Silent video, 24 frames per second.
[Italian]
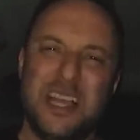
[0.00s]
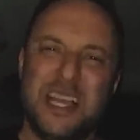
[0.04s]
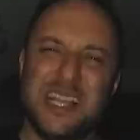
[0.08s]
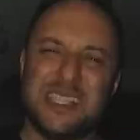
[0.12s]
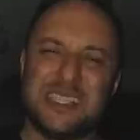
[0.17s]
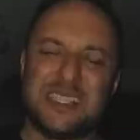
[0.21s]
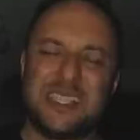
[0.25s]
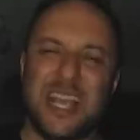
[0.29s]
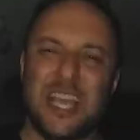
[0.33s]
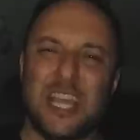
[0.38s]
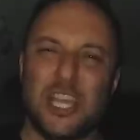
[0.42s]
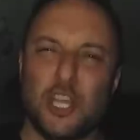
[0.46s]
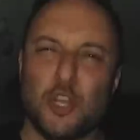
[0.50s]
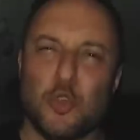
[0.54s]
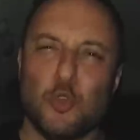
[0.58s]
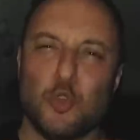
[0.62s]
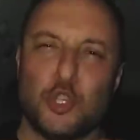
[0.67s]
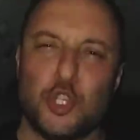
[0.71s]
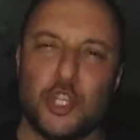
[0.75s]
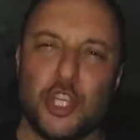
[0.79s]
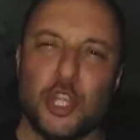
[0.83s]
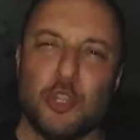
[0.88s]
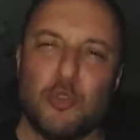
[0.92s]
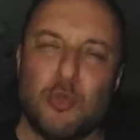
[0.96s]
Sei
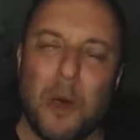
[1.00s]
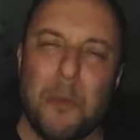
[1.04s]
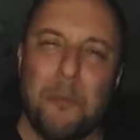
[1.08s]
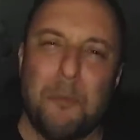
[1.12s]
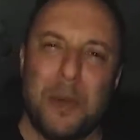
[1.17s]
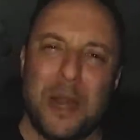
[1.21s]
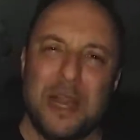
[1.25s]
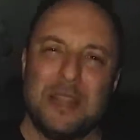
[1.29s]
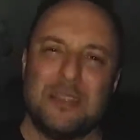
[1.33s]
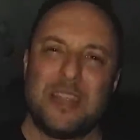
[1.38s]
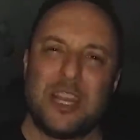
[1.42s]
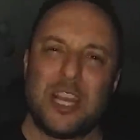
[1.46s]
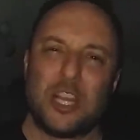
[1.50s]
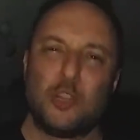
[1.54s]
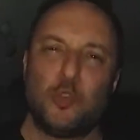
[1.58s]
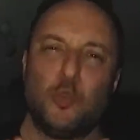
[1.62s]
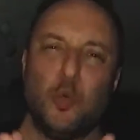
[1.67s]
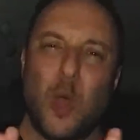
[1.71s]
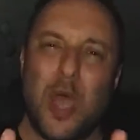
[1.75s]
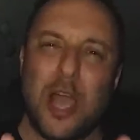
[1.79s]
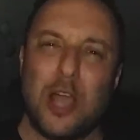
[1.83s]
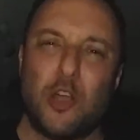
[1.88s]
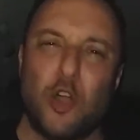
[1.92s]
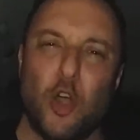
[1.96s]
riuscito a prendere
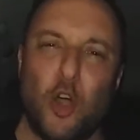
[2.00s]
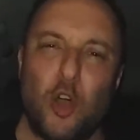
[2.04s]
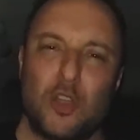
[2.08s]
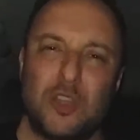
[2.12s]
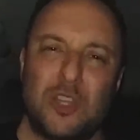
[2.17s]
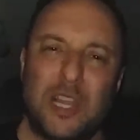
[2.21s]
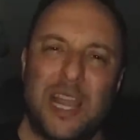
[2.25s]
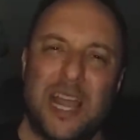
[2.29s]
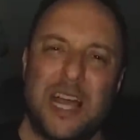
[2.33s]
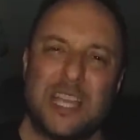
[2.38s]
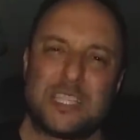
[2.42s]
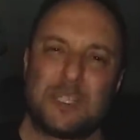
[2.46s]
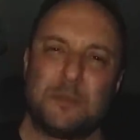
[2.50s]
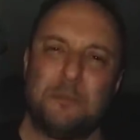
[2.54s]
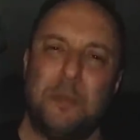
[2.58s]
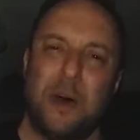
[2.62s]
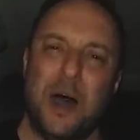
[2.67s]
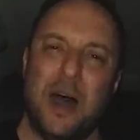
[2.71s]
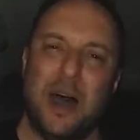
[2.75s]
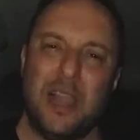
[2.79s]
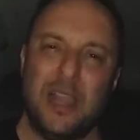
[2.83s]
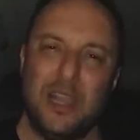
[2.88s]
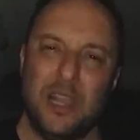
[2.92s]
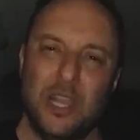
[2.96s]
due gol dalla
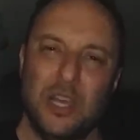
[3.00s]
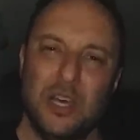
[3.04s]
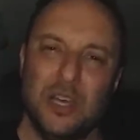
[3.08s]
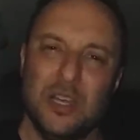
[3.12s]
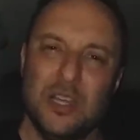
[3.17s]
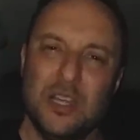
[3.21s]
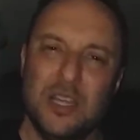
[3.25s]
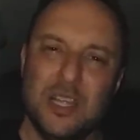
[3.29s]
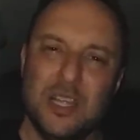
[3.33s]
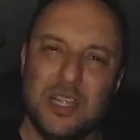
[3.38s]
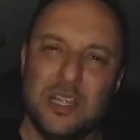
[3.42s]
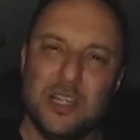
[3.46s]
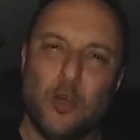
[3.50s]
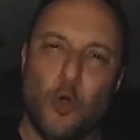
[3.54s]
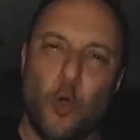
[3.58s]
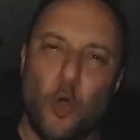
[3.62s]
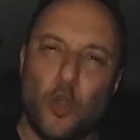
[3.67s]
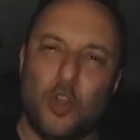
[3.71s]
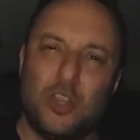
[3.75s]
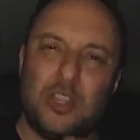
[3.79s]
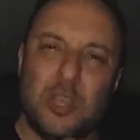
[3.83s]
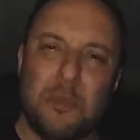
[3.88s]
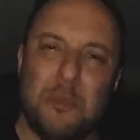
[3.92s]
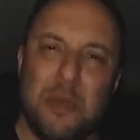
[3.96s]
spalla
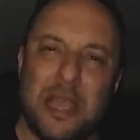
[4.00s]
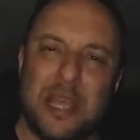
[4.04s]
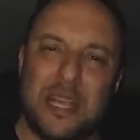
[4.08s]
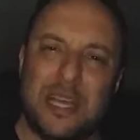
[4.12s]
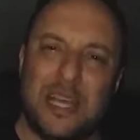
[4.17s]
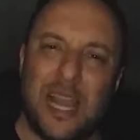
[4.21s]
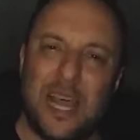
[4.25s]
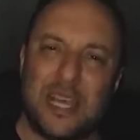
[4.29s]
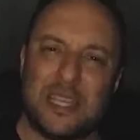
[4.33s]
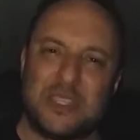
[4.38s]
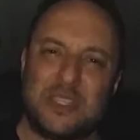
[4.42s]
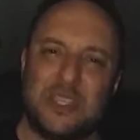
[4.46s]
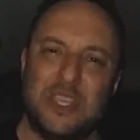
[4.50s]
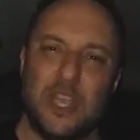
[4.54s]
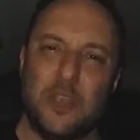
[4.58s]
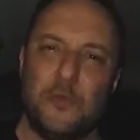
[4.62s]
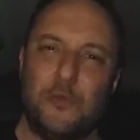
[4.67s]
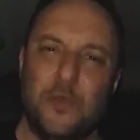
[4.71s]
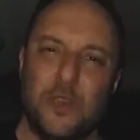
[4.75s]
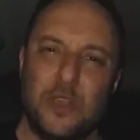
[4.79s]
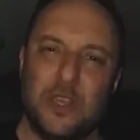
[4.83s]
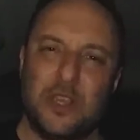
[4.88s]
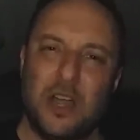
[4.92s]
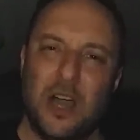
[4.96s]
ultima in
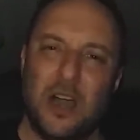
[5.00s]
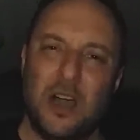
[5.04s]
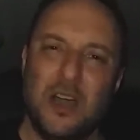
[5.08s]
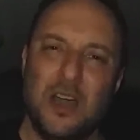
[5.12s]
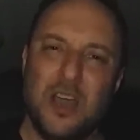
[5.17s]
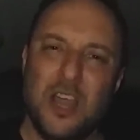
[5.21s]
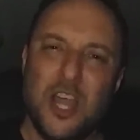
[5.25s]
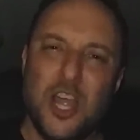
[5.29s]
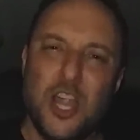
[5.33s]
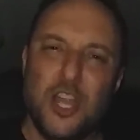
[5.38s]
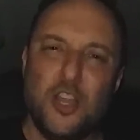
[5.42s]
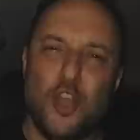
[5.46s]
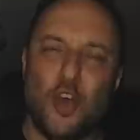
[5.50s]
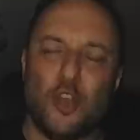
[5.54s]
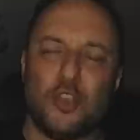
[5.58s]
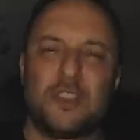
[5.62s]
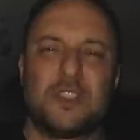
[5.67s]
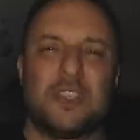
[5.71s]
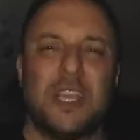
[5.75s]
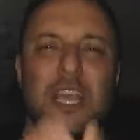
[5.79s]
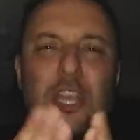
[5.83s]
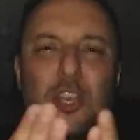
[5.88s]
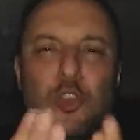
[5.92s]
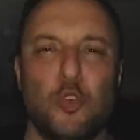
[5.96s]
classifica. Non
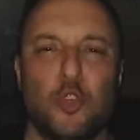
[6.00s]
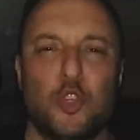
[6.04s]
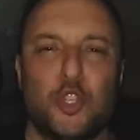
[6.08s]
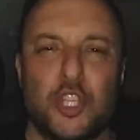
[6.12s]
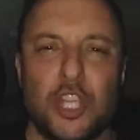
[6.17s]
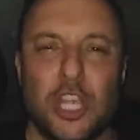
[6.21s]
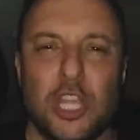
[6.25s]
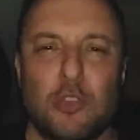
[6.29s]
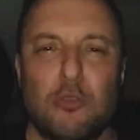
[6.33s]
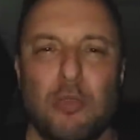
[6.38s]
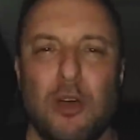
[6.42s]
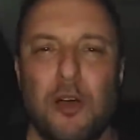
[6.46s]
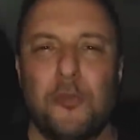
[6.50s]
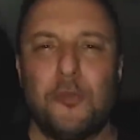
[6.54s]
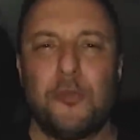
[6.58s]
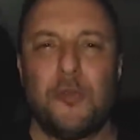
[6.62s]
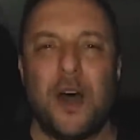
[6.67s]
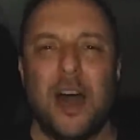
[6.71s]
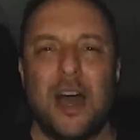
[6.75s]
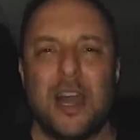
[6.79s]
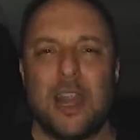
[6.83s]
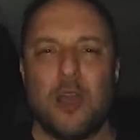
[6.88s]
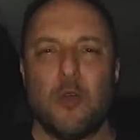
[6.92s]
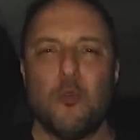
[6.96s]
sei riuscito a
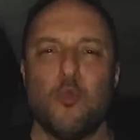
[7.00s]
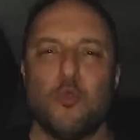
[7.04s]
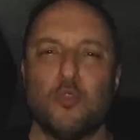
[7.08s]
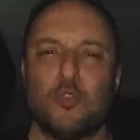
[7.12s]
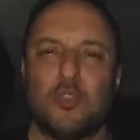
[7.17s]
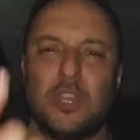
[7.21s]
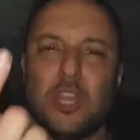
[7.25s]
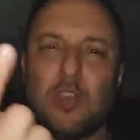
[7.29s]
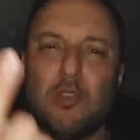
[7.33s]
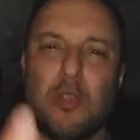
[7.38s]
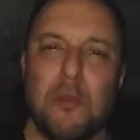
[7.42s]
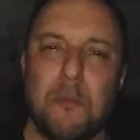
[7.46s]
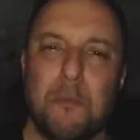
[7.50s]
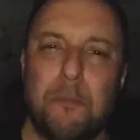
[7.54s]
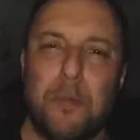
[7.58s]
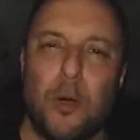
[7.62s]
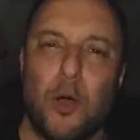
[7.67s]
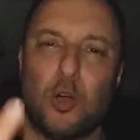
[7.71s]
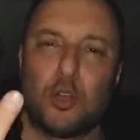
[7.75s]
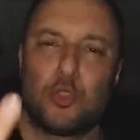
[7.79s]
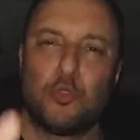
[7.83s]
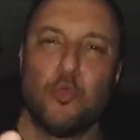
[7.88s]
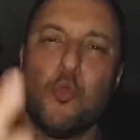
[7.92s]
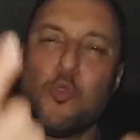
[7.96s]
fare un tiro in
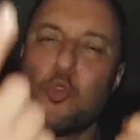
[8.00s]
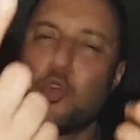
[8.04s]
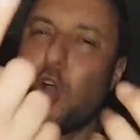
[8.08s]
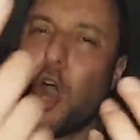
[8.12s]
porta, un